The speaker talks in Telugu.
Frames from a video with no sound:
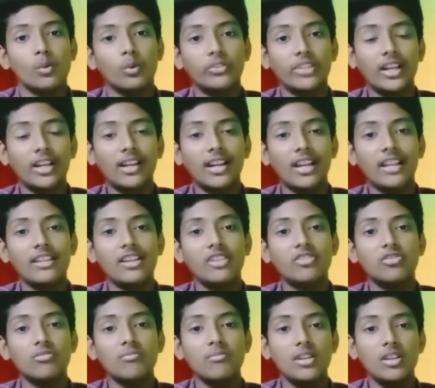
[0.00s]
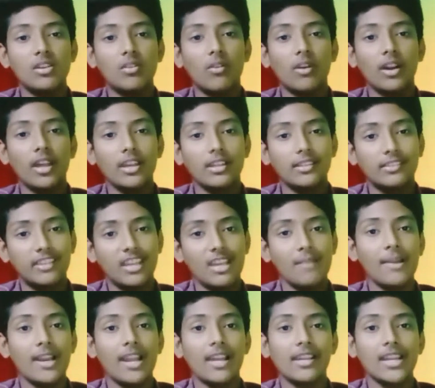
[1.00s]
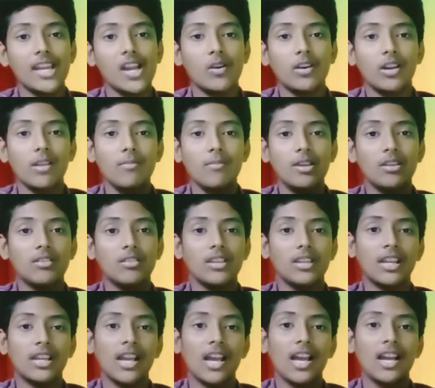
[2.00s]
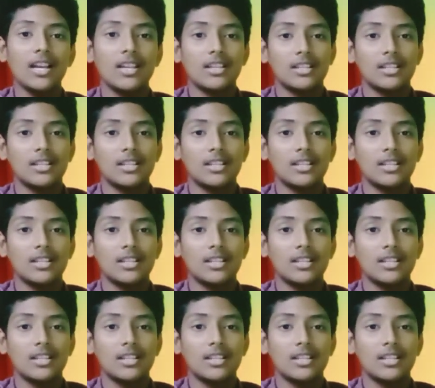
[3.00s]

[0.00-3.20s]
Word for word: ఒకసారి ట్రై చేయొచ్చు మీకు కూడా సేమ్ ఎలాగే కాకుండా మీకు ఇంకా